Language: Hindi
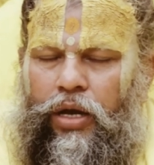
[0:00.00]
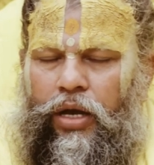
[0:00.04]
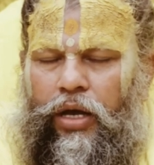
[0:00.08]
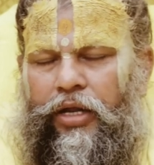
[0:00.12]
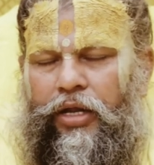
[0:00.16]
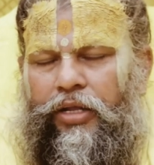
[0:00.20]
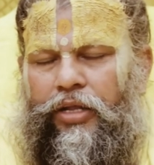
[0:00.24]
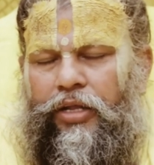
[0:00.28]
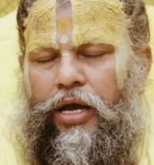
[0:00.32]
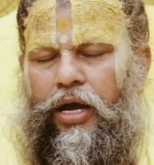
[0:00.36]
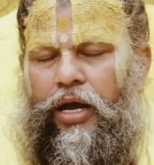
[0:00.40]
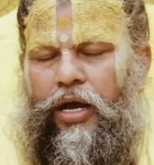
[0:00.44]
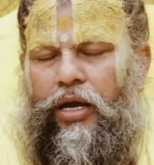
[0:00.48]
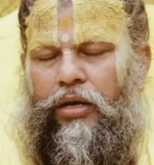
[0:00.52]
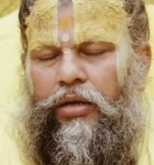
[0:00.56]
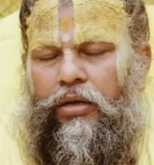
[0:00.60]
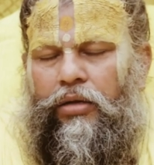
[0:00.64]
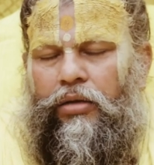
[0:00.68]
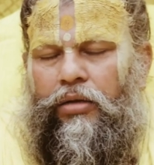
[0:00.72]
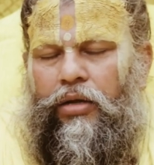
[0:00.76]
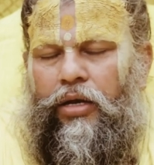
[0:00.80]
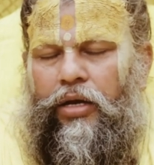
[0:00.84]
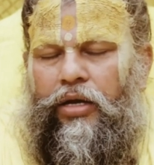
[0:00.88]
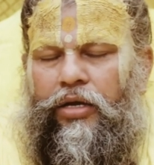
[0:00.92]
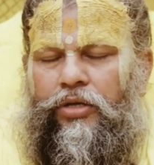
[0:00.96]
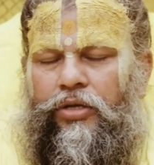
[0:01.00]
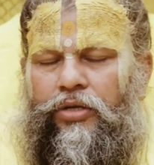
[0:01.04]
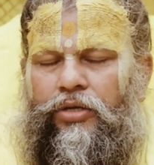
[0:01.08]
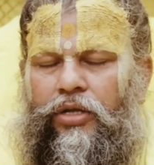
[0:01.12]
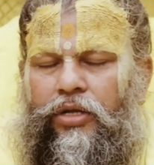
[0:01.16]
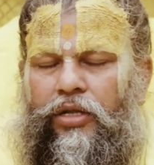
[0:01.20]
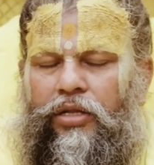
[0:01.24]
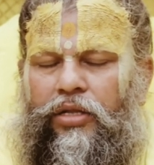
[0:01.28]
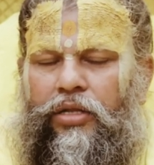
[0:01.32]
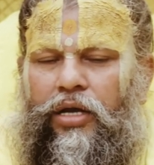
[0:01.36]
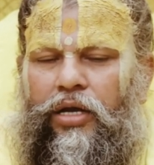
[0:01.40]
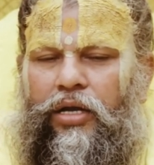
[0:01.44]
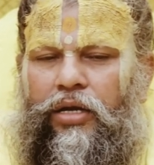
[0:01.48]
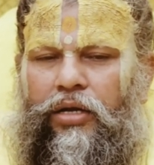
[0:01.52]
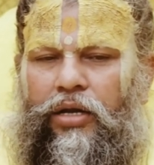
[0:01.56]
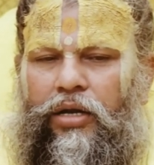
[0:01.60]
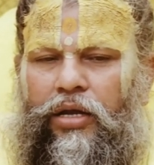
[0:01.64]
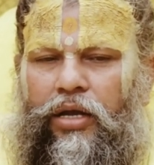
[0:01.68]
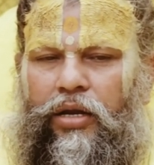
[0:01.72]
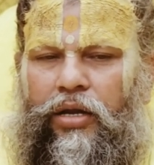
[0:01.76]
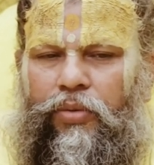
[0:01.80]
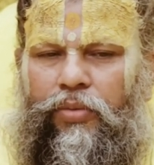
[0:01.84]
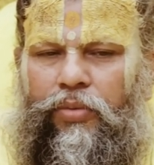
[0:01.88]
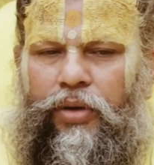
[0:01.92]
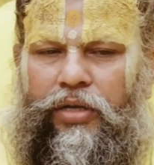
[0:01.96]
हरि ध्यान हरि चिंतन
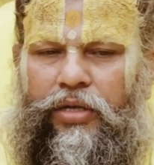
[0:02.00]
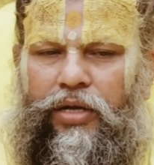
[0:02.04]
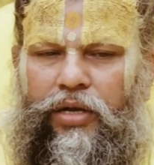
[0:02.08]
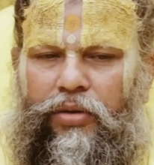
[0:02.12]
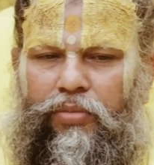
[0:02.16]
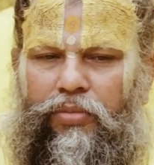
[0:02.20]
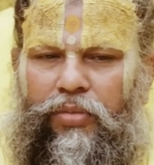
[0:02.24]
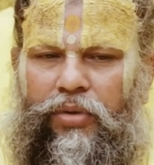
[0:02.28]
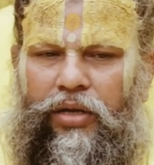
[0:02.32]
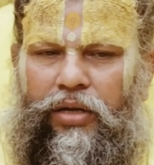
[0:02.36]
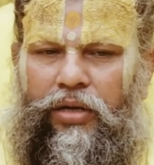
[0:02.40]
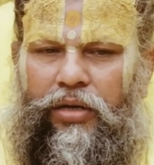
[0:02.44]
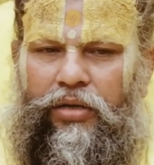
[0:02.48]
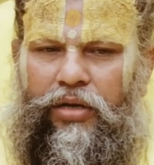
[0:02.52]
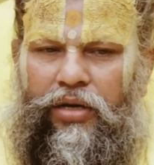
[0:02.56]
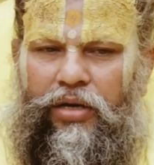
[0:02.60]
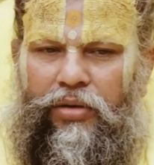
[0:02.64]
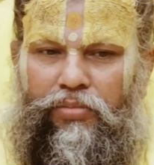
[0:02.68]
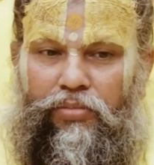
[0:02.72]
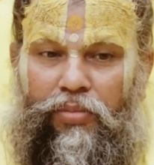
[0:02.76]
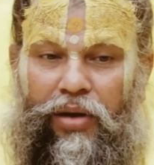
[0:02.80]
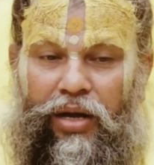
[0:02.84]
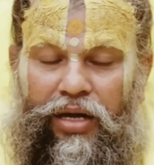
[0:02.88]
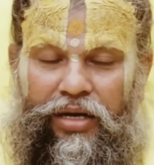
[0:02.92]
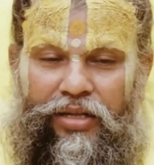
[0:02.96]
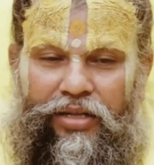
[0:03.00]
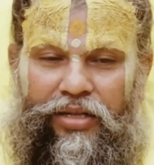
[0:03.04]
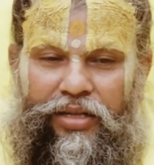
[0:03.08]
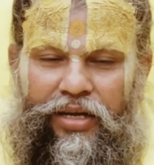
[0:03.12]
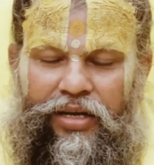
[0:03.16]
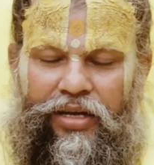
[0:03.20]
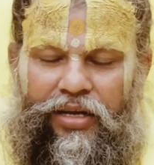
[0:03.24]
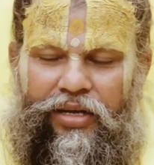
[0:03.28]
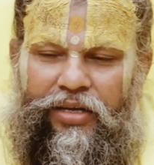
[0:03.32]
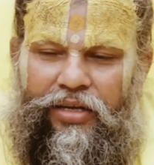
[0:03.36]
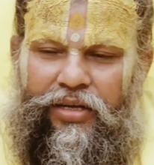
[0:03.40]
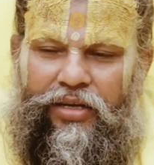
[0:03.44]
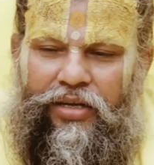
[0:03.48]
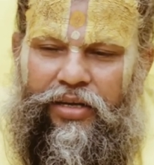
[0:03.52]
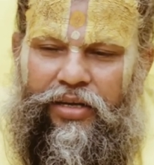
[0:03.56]
हरि भजन में मग्न थे